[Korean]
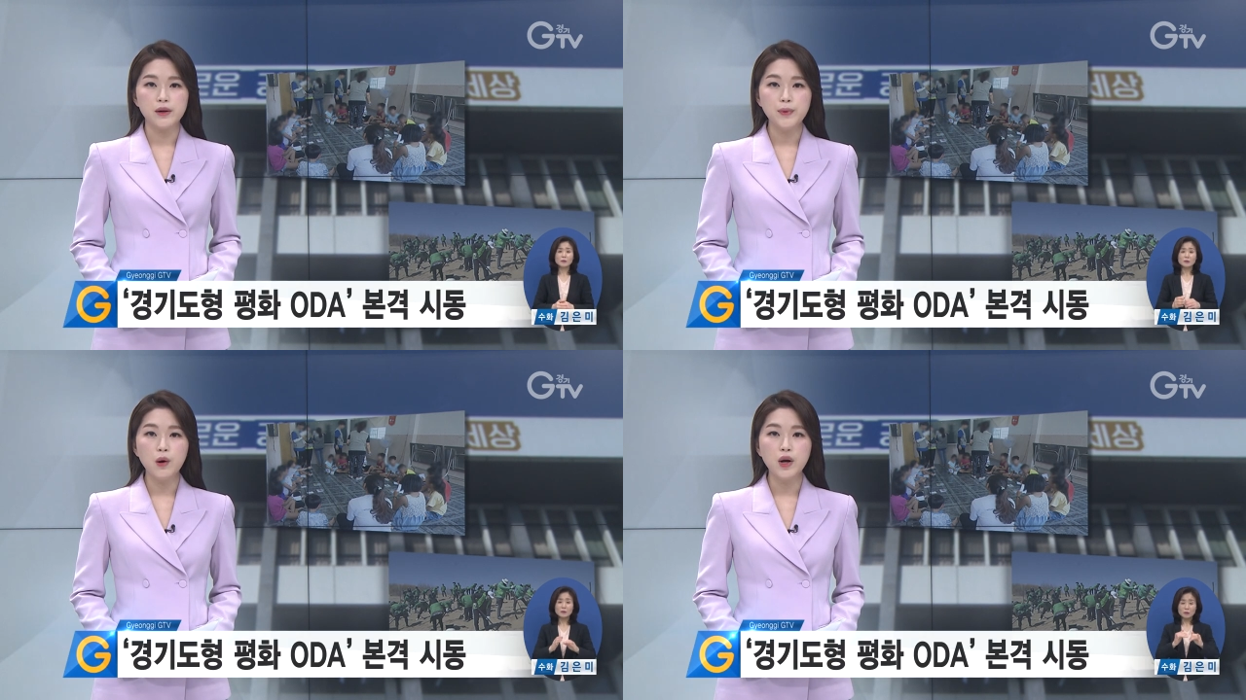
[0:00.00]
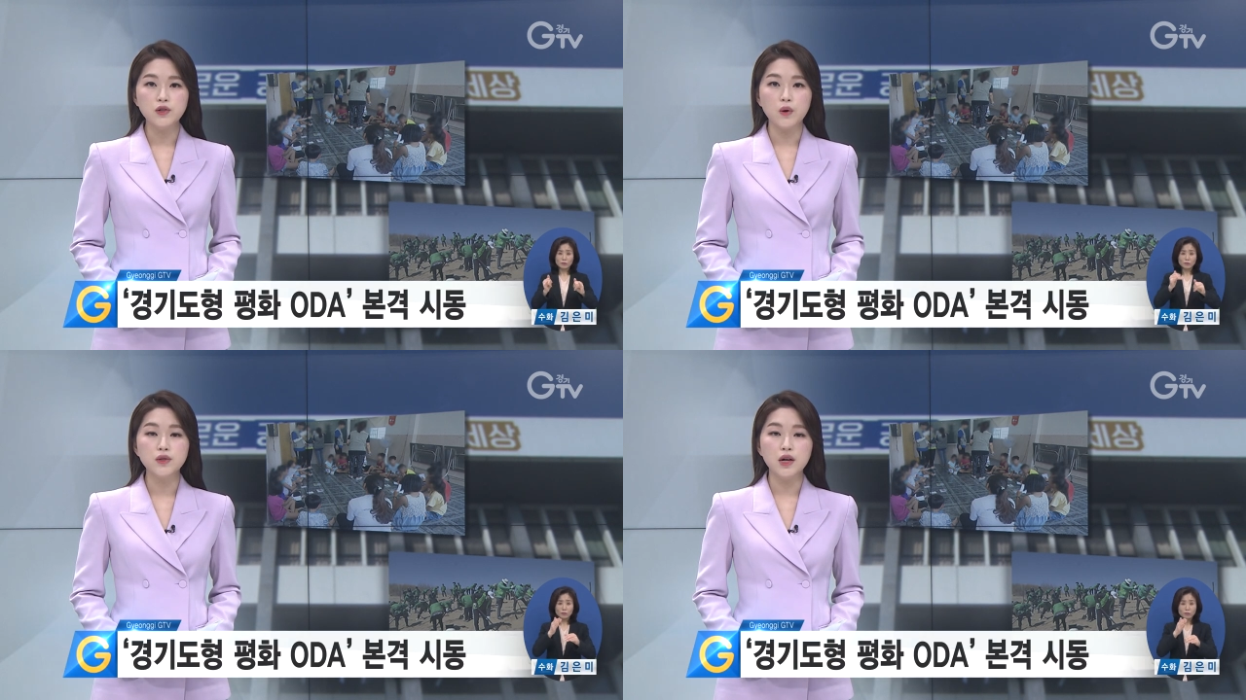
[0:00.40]
평화
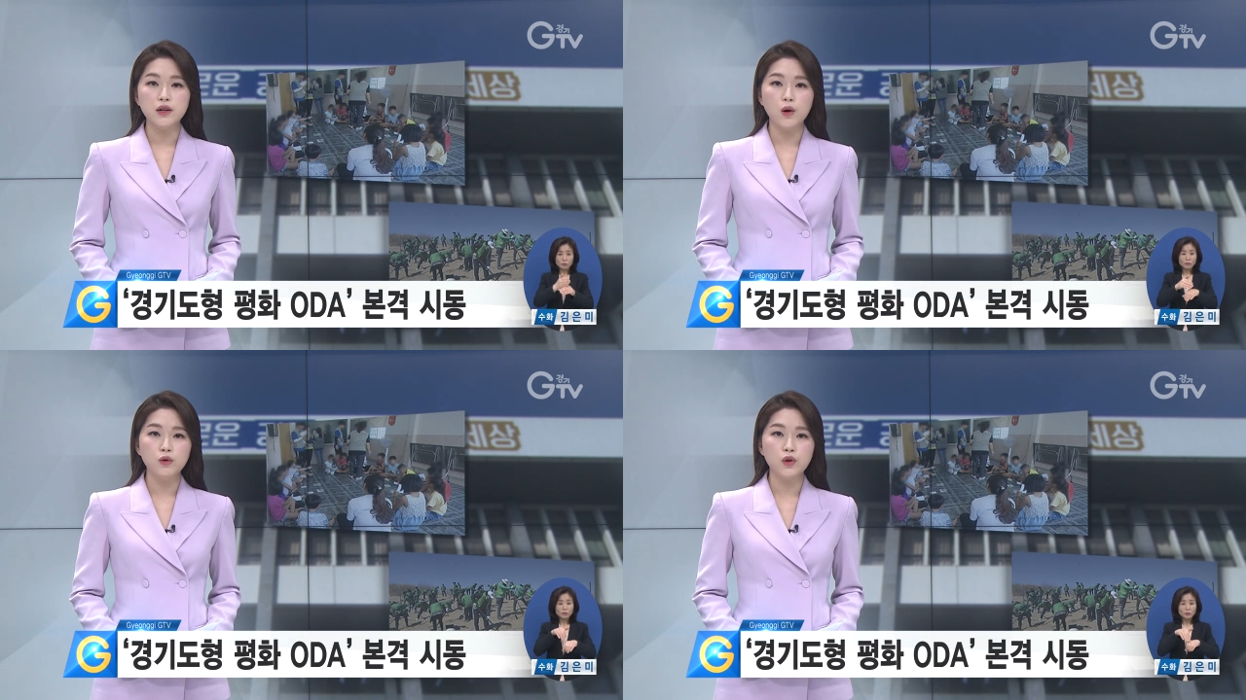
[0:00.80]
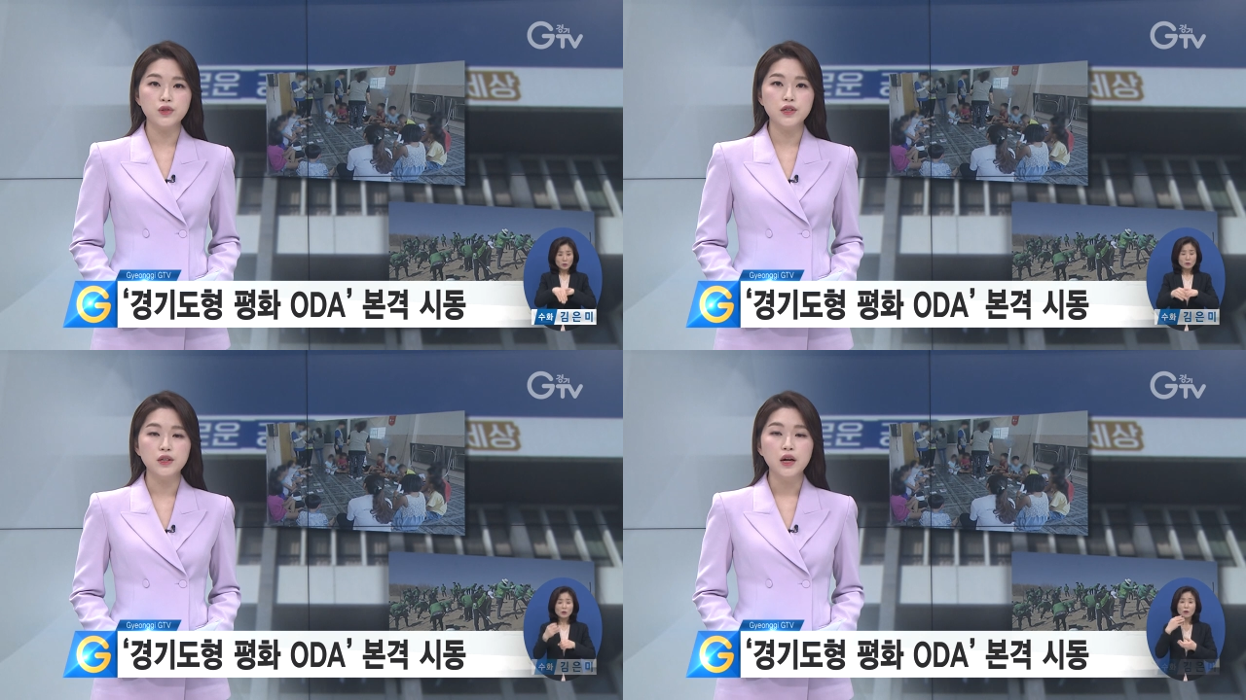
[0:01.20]
정착에
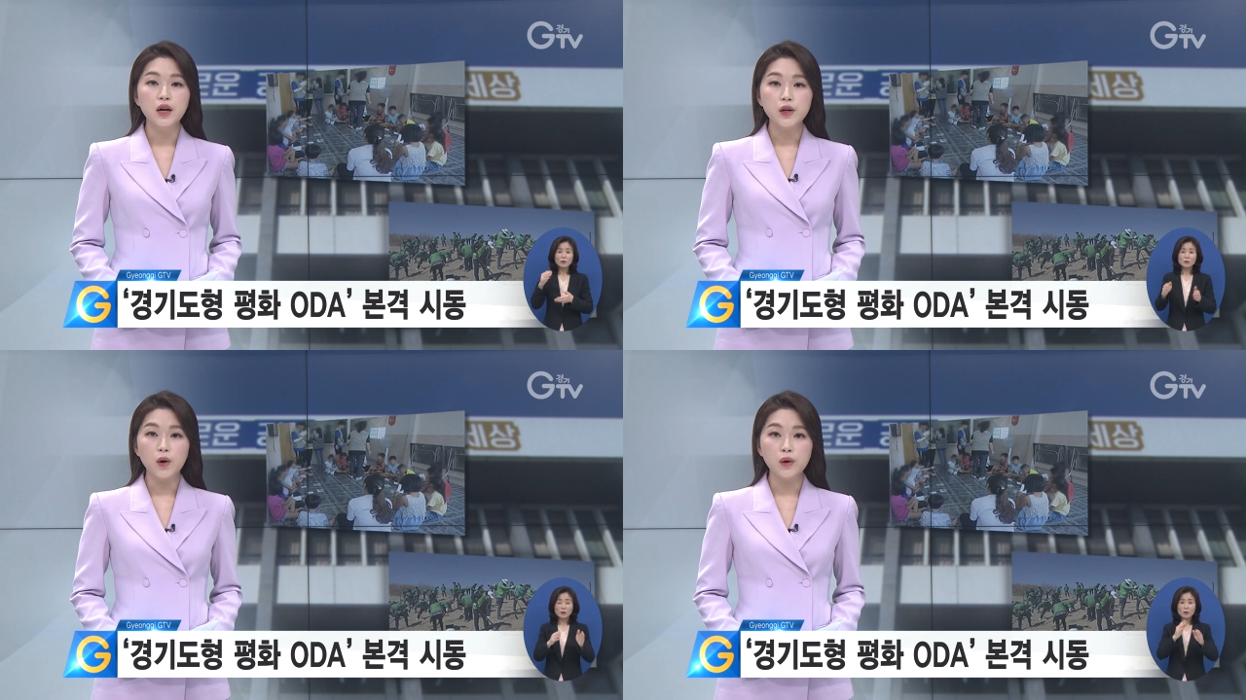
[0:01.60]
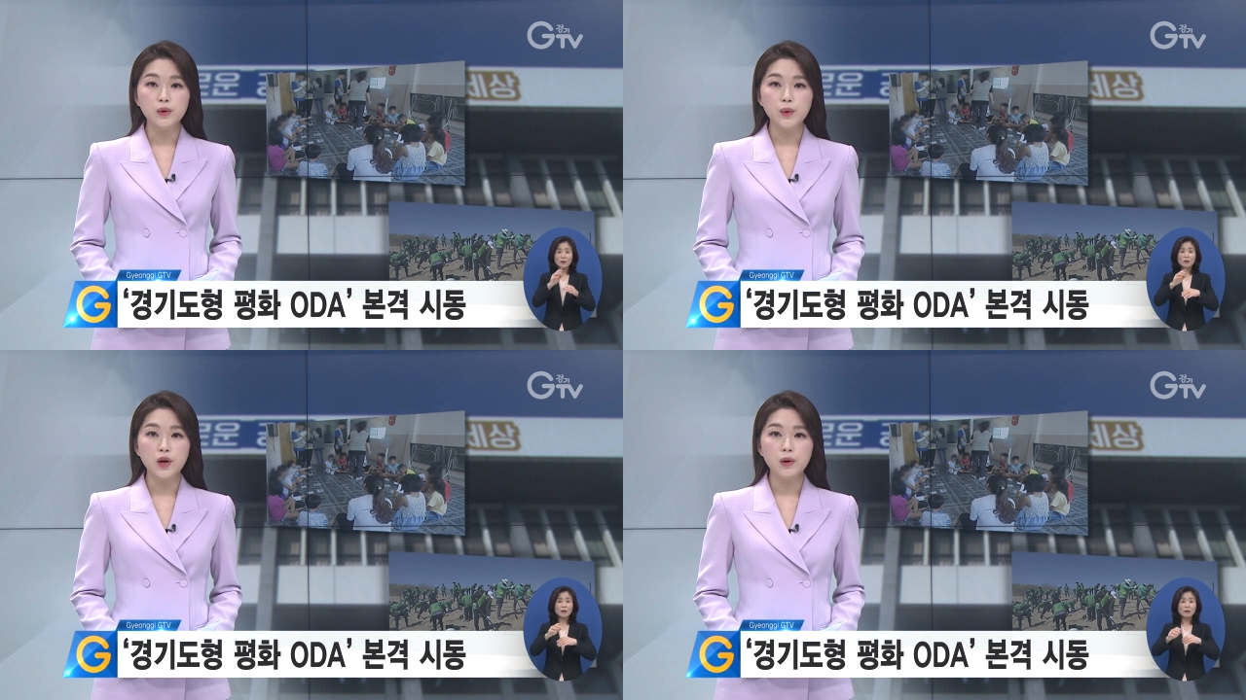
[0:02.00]
어우러진
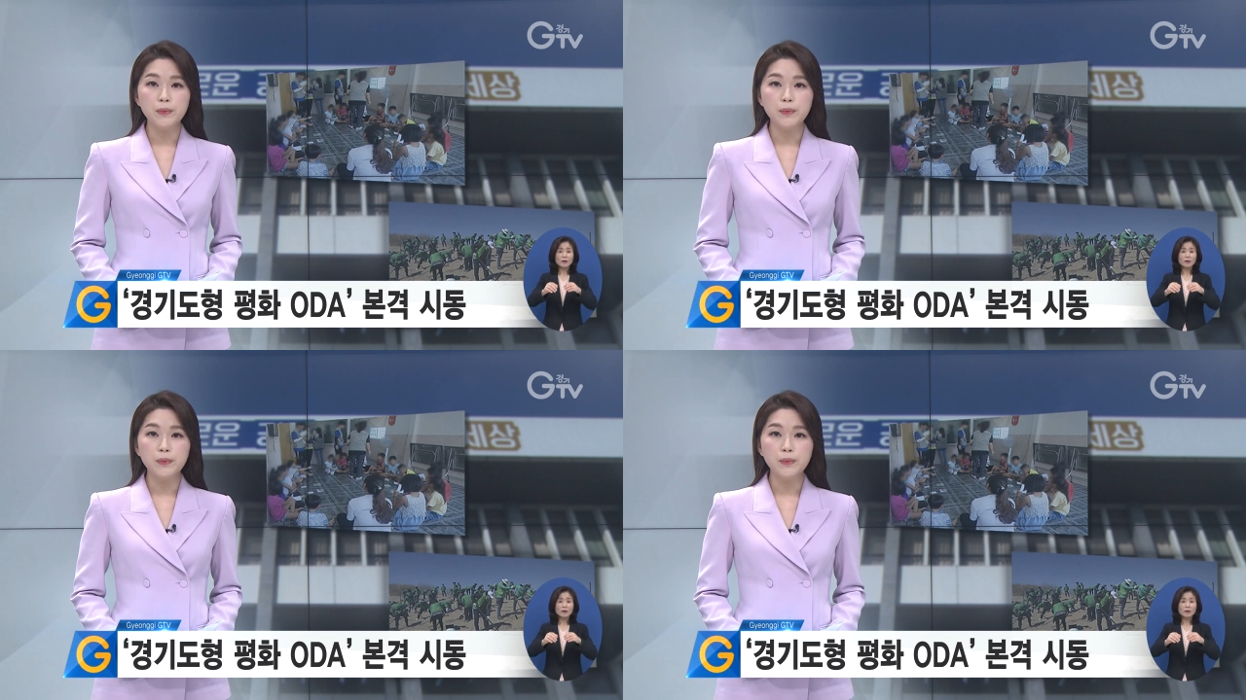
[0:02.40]
경기도형